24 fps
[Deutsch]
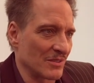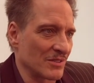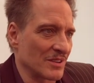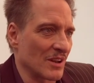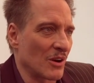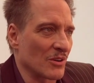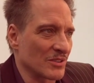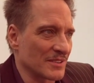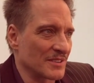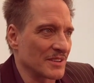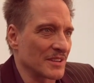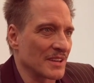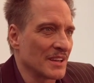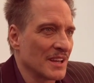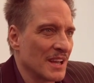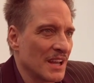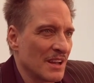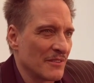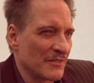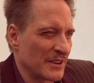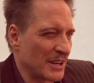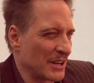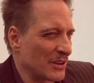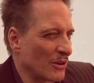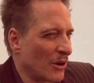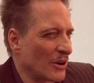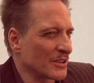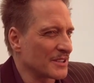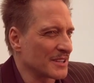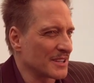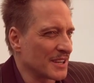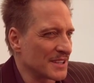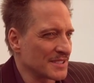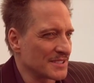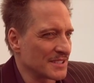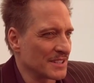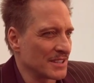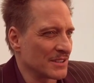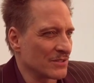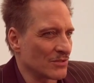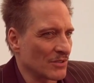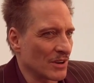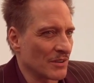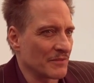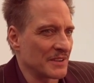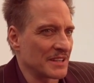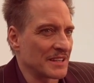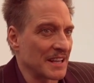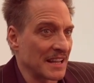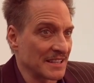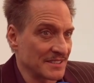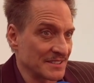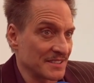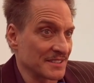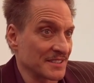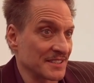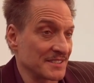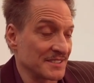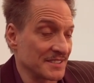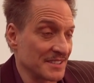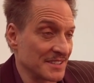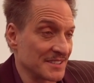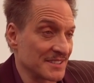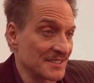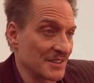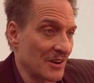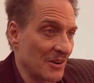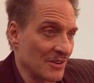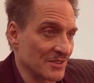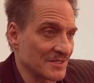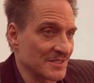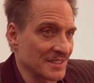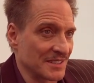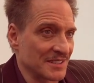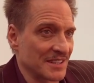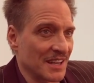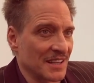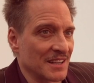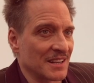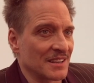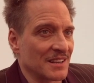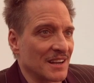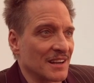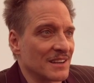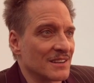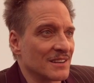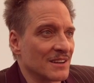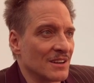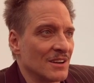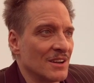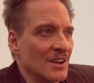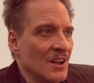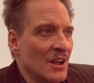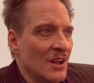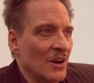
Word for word: Und auch die, wie die Leute da sind oder wie desinteressiert sie auch sind aneinander.